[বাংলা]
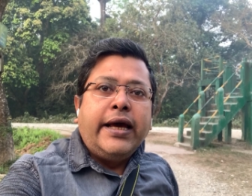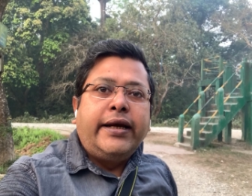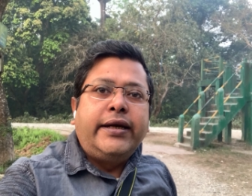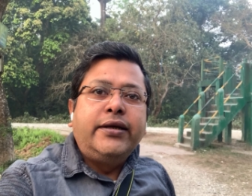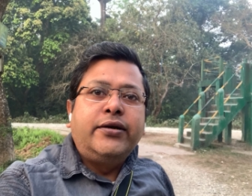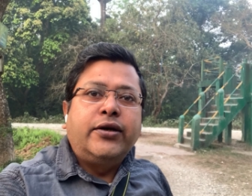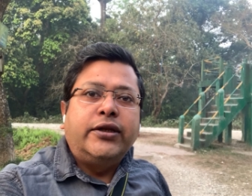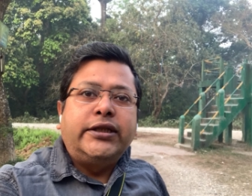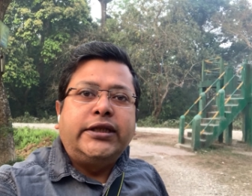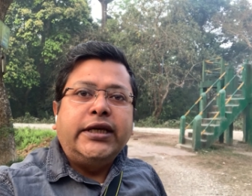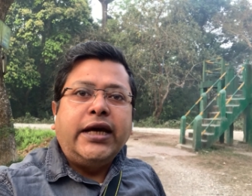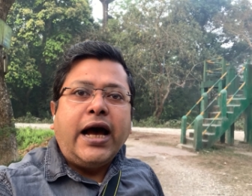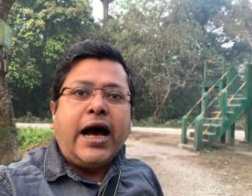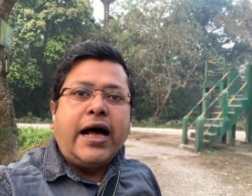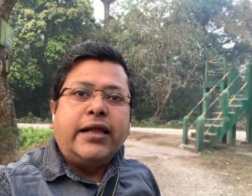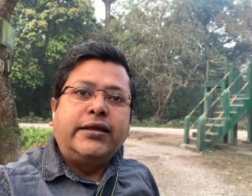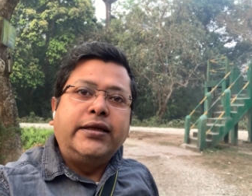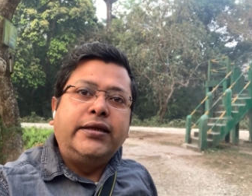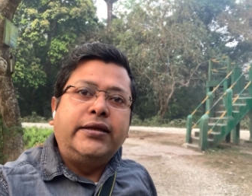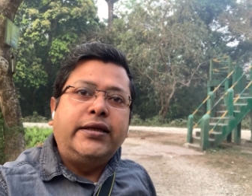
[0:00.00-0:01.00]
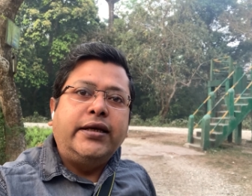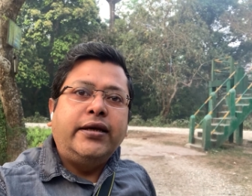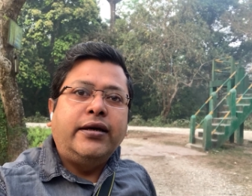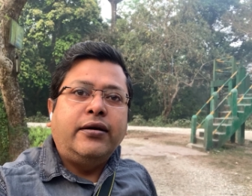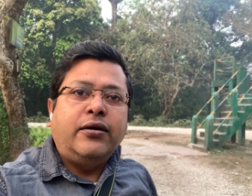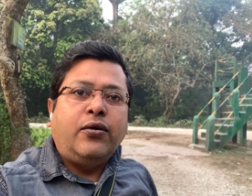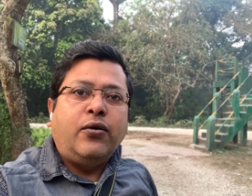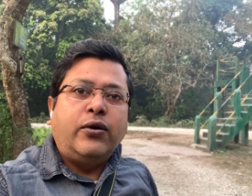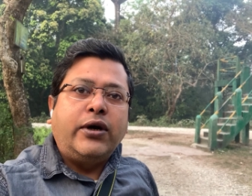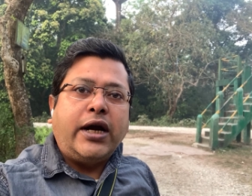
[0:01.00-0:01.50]
এটি হচ্ছে হাতিতে
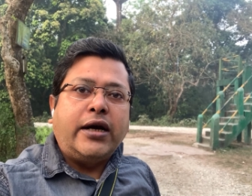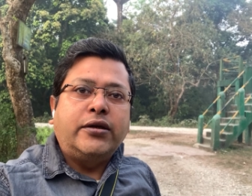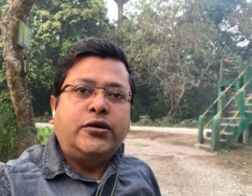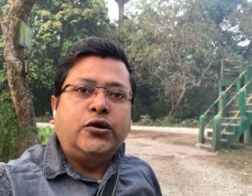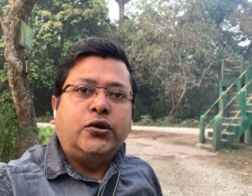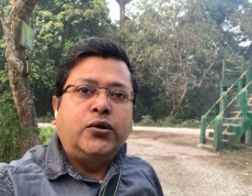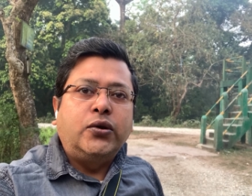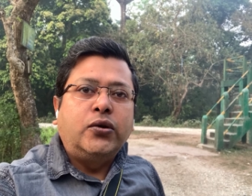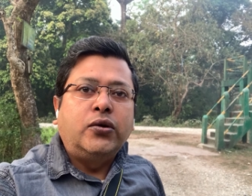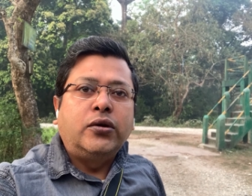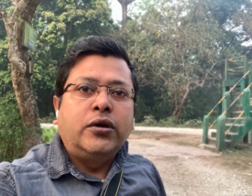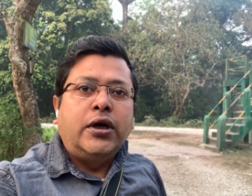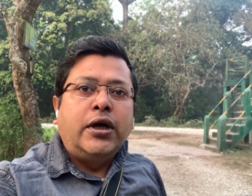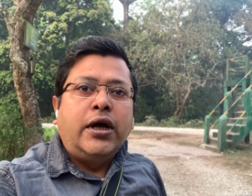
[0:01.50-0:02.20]
ওঠার জন্য